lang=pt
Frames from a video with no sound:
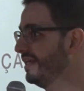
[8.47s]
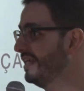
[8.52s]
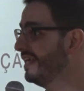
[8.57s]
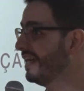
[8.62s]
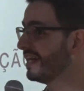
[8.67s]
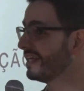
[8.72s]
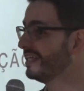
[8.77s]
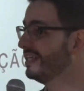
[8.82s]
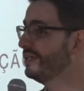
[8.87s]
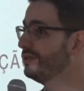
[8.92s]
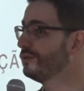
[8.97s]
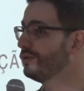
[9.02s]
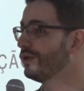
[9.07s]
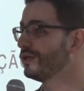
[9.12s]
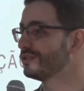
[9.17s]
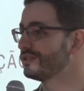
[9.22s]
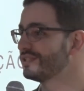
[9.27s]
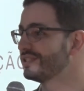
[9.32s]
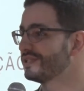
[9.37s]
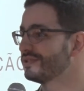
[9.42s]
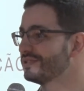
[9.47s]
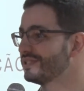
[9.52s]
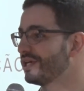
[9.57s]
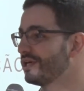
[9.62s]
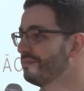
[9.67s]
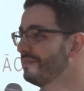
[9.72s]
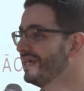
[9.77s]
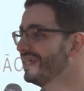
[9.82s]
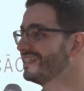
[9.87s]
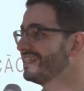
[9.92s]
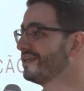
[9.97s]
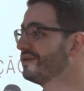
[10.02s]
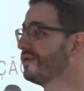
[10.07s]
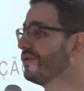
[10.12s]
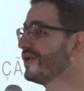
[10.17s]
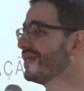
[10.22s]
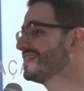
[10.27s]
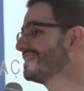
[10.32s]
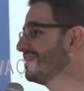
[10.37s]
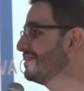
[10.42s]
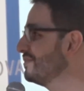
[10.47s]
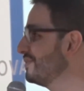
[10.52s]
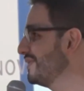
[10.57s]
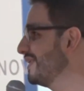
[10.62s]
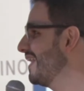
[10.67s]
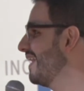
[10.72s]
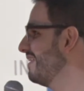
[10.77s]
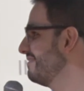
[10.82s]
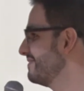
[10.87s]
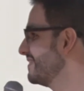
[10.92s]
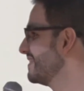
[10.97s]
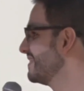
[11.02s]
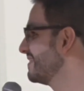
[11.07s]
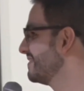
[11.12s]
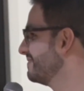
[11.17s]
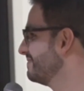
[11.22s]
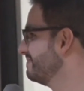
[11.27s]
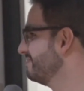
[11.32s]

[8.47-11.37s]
E aqui o nosso 506 está no coração das Lavras.